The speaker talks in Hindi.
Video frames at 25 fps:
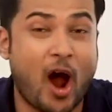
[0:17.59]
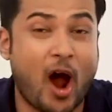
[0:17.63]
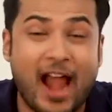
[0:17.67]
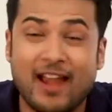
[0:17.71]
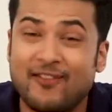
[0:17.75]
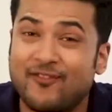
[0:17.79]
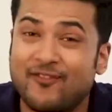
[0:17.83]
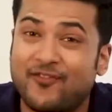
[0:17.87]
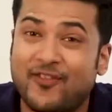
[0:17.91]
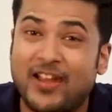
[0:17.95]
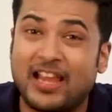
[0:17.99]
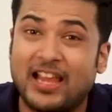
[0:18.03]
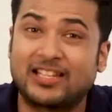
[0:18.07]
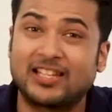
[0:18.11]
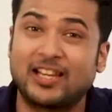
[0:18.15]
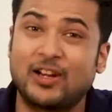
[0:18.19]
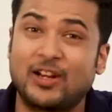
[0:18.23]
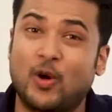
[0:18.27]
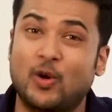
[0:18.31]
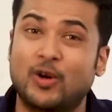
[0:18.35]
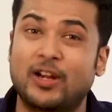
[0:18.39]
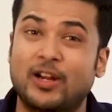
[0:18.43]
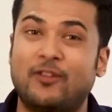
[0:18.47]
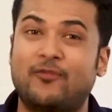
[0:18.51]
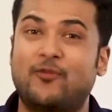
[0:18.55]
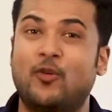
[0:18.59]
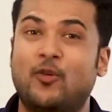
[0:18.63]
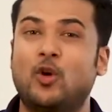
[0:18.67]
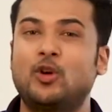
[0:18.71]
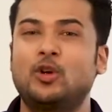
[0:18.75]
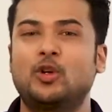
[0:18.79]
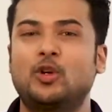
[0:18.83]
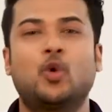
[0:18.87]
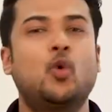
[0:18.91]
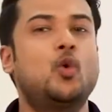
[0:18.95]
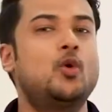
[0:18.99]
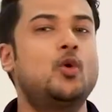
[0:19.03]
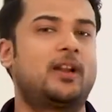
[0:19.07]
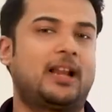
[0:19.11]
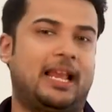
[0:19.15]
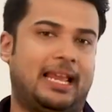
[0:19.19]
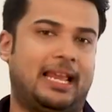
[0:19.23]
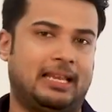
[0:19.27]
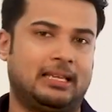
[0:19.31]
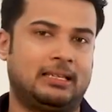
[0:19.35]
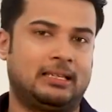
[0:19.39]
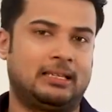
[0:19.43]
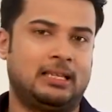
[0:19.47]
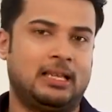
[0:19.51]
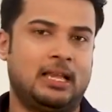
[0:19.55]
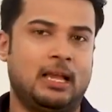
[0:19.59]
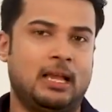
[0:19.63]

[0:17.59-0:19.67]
एंड फीचर लोडेड फोन ढूंढ रहे हैं